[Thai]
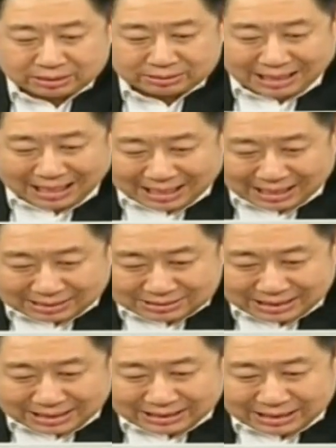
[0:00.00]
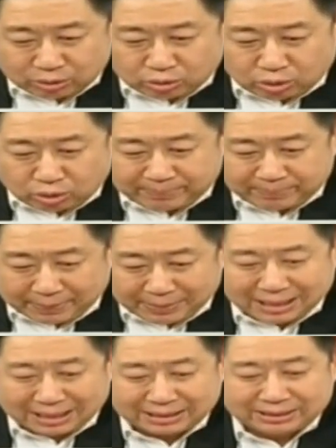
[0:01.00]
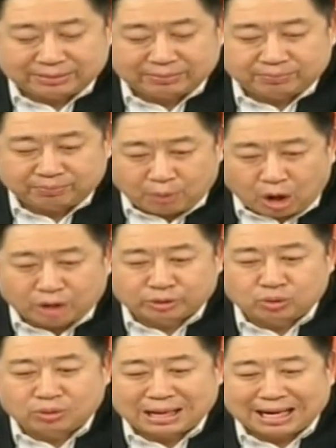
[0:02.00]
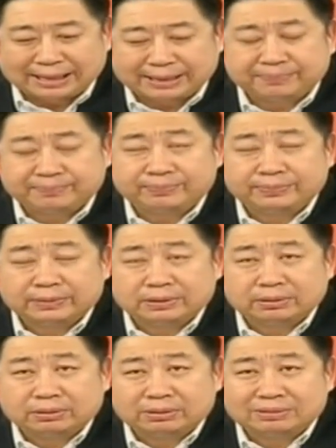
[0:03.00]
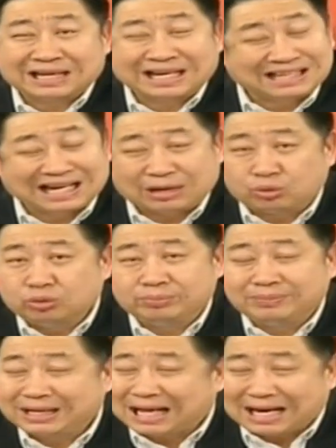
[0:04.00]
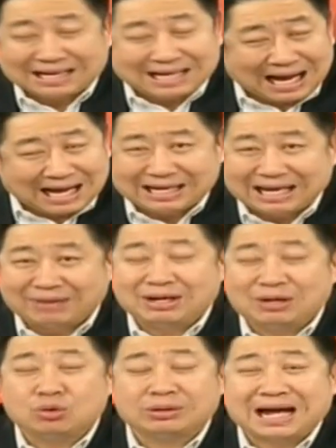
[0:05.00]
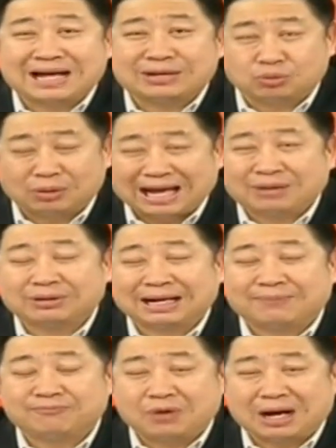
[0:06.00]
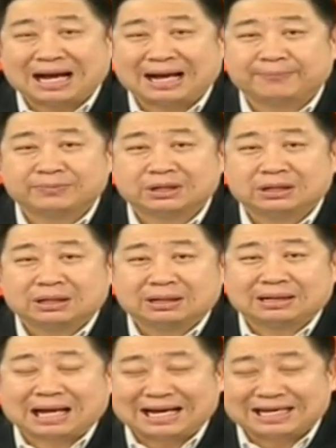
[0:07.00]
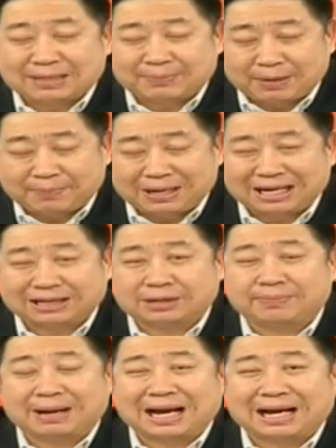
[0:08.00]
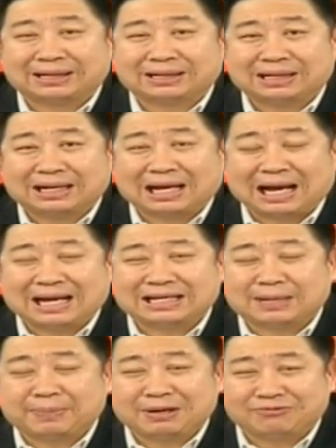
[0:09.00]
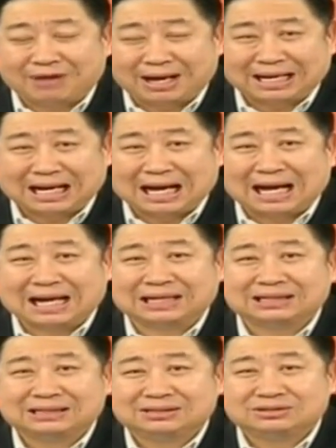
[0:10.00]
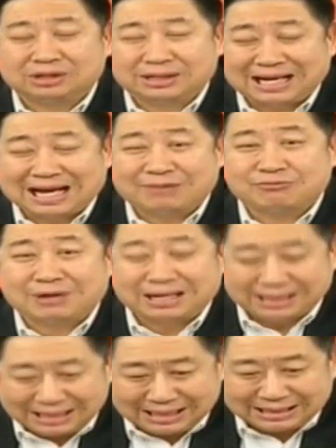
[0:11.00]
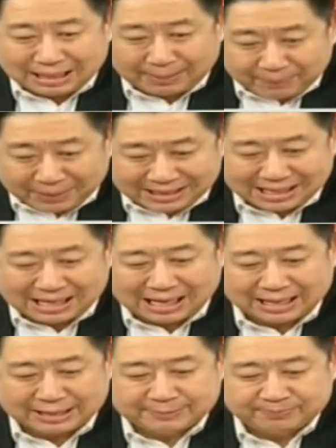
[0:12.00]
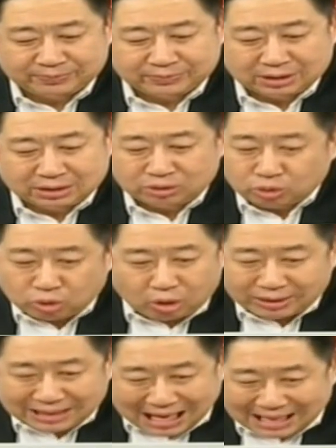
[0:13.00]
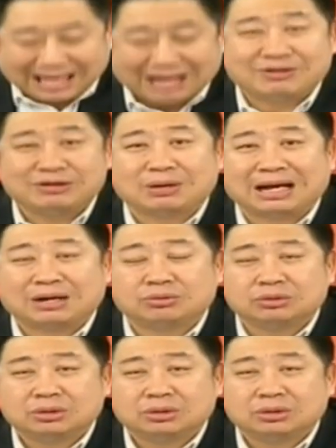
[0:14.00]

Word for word: แต่สิ่งที่ทุกคนประเมินมองดูกันในตลาดหุ้นมีการกะเกงไว้ล่วงหน้าอยู่แล้วนะครับว่าใครจะมาเป็นรัฐบาลใครจะเป็นฝ่ายค้านสถานการณ์วันนี้จะเป็นยังไงทุกคนกะเกงไว้อยู่แล้ว